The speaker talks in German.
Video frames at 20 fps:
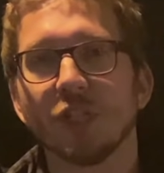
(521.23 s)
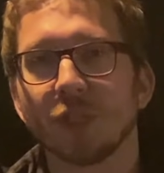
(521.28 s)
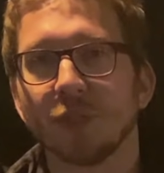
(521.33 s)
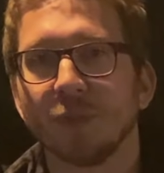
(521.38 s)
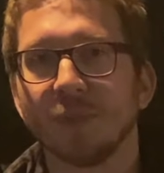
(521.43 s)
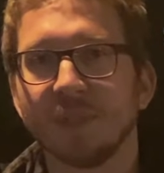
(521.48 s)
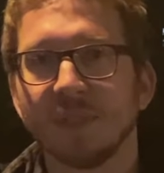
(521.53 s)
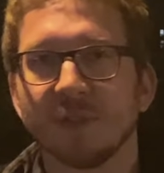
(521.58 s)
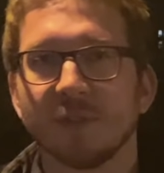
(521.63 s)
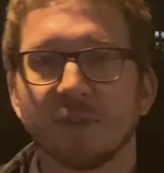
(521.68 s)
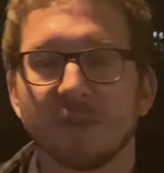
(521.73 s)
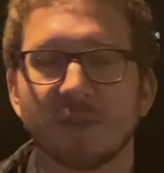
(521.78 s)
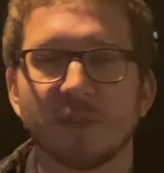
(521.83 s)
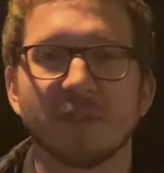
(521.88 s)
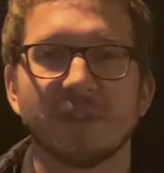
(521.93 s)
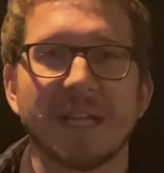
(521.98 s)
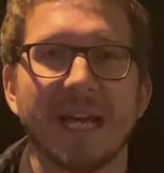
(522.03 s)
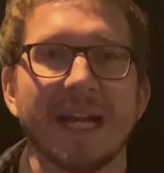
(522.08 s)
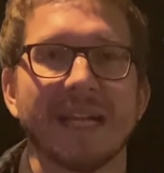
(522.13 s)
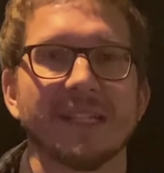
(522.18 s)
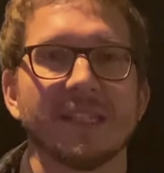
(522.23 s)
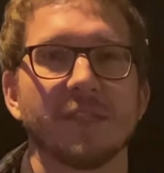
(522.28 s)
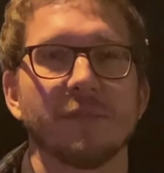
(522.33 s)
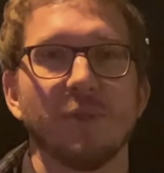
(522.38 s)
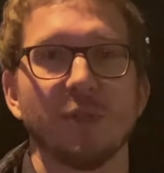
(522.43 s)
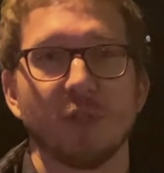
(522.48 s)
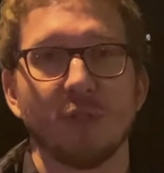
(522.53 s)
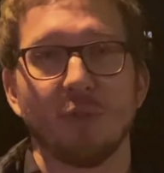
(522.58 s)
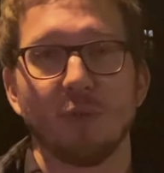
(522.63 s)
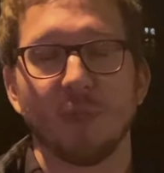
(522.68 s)
Stunde sozusagen
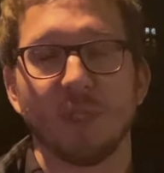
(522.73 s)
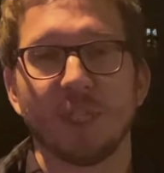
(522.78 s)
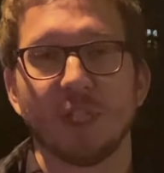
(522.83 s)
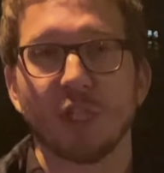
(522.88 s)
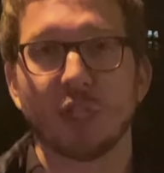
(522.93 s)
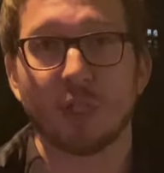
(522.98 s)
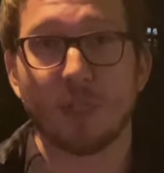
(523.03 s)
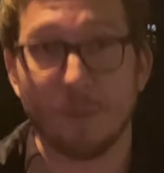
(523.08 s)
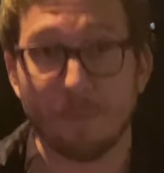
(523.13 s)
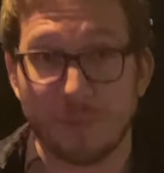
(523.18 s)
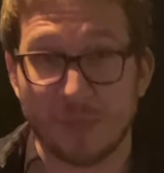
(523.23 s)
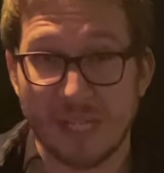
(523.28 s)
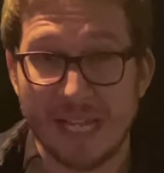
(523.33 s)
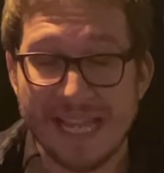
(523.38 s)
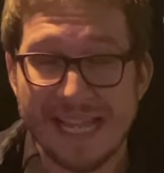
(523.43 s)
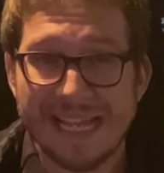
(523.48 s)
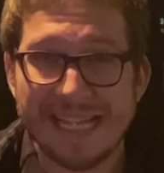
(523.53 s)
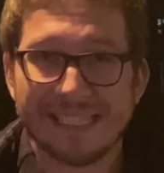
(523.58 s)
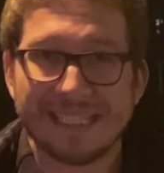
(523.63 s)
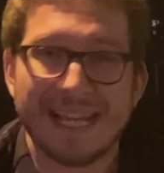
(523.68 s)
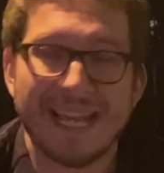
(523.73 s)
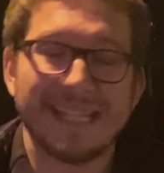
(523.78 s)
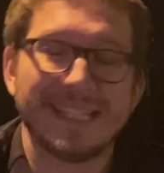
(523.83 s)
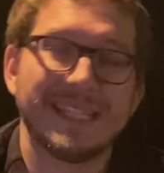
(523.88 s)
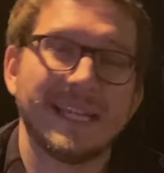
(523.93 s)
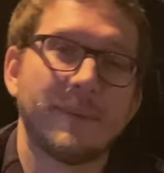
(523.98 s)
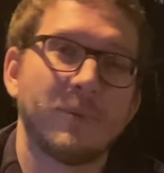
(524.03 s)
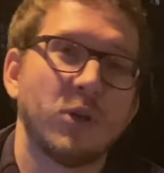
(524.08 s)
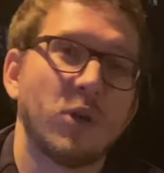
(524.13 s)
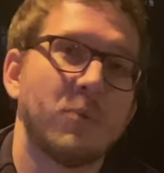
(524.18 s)
zwischendurch gestoppt. Da hätte
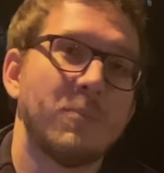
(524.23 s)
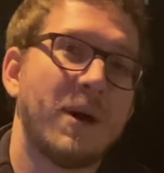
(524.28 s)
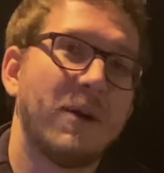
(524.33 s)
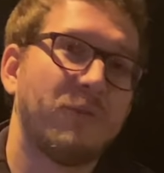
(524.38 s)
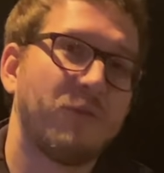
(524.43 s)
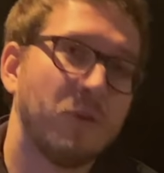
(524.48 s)
ich aber noch mal